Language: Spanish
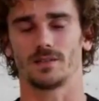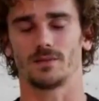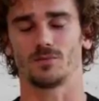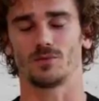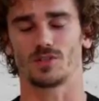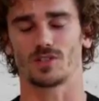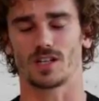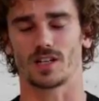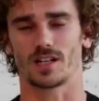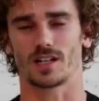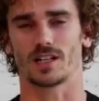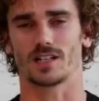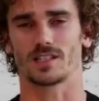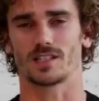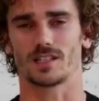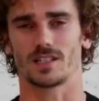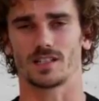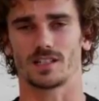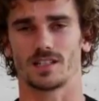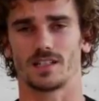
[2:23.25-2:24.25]
muchas
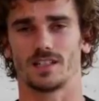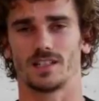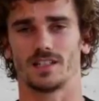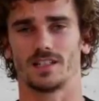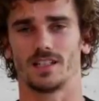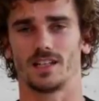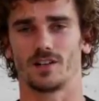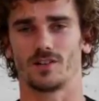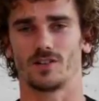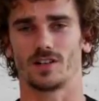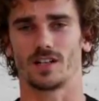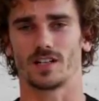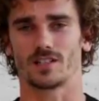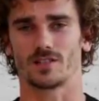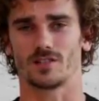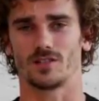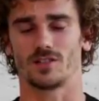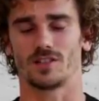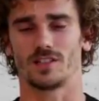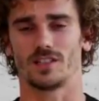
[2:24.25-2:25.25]
gracias de, de
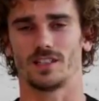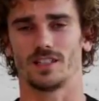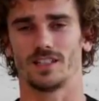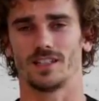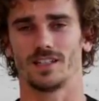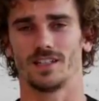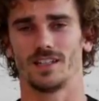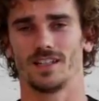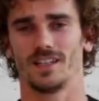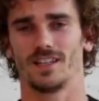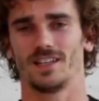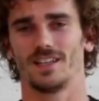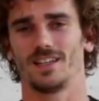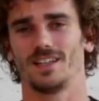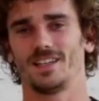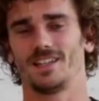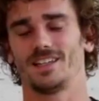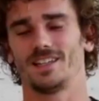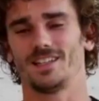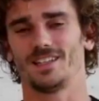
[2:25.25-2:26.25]
corazón y,
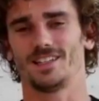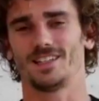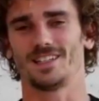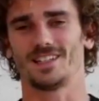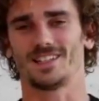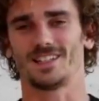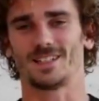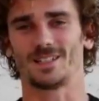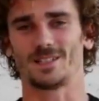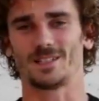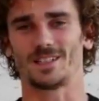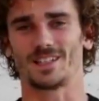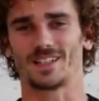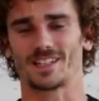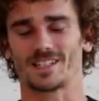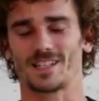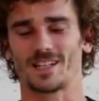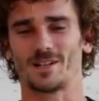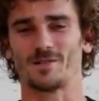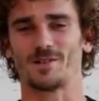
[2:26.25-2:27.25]
y
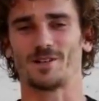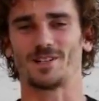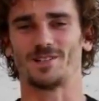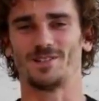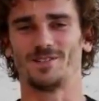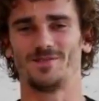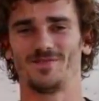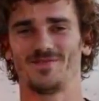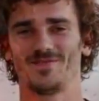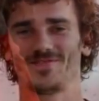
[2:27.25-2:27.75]
hasta luego.